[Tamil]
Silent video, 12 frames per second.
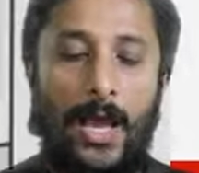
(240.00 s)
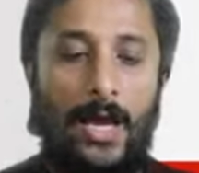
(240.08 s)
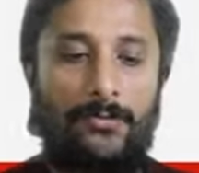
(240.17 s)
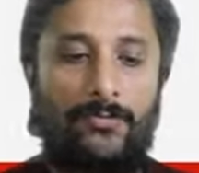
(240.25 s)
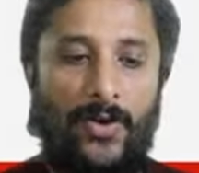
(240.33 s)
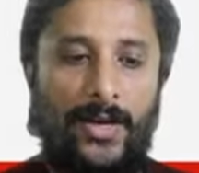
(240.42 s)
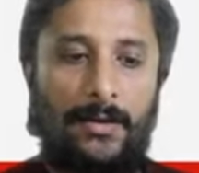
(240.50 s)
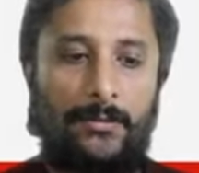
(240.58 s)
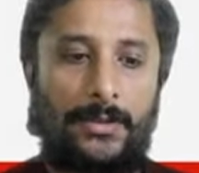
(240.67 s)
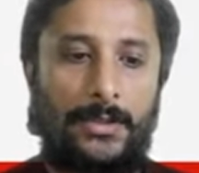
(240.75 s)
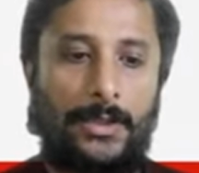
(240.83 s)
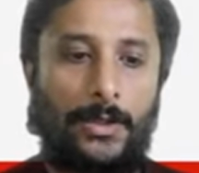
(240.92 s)
ஃபைனலாக
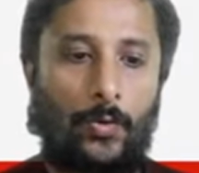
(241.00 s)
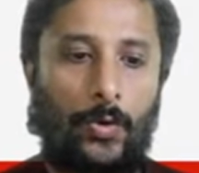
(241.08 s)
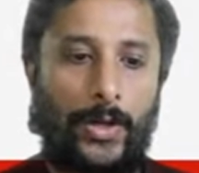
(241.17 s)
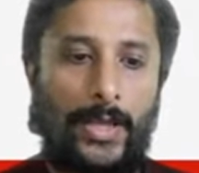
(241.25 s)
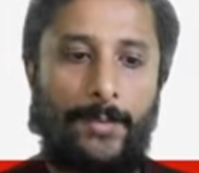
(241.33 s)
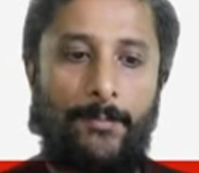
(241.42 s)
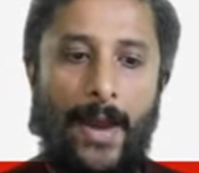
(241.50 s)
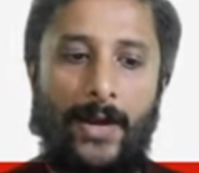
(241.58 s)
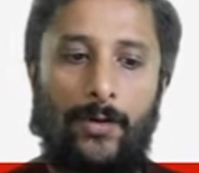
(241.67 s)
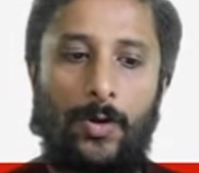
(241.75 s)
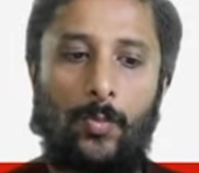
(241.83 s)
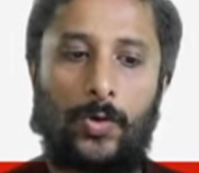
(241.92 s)
வந்து உங்களுடைய
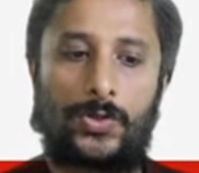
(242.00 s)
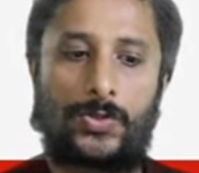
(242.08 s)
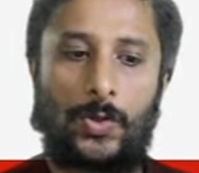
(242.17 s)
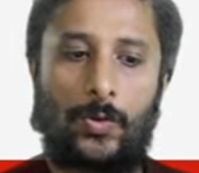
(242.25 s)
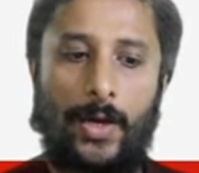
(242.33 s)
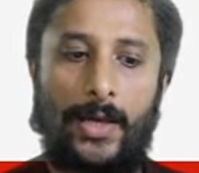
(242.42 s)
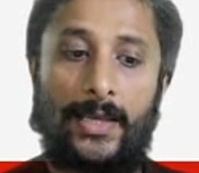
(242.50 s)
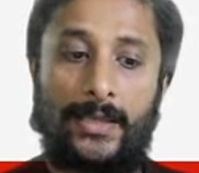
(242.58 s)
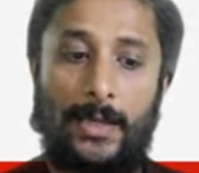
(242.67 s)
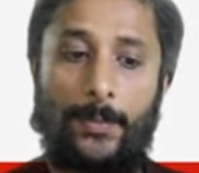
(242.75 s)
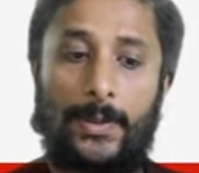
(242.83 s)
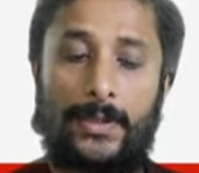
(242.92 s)
மேனுவல் மோடுன்னு சொல்லுவாங்க இதில்
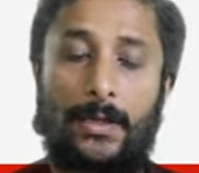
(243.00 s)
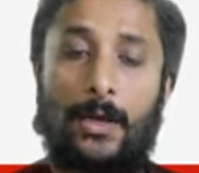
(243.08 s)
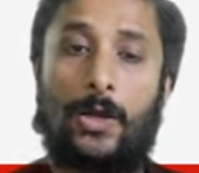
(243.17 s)
பார்த்தீங்கன்னா